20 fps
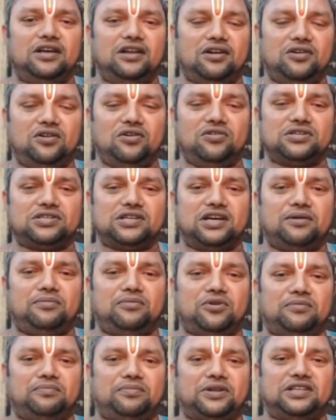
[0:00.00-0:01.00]
రెండవసారి
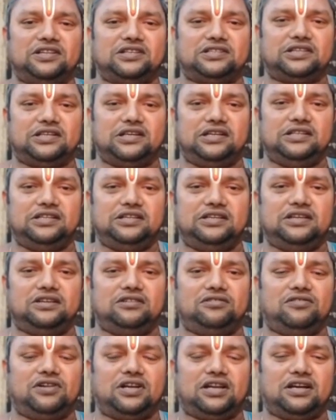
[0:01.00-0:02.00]
పునఃప్రతిష్ఠ అయింది
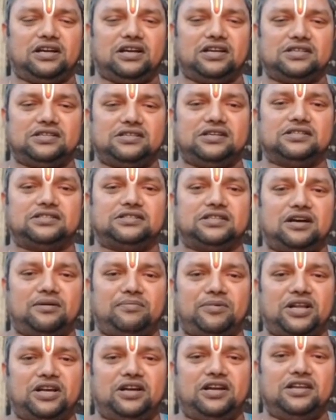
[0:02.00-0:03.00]
అందువలన అగస్త్య
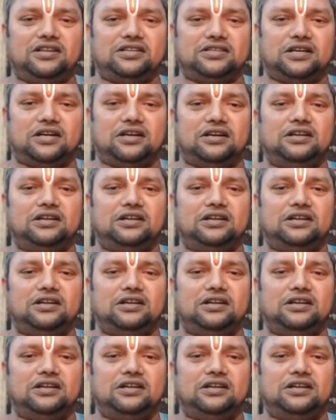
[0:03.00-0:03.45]
స్థాపనాయచ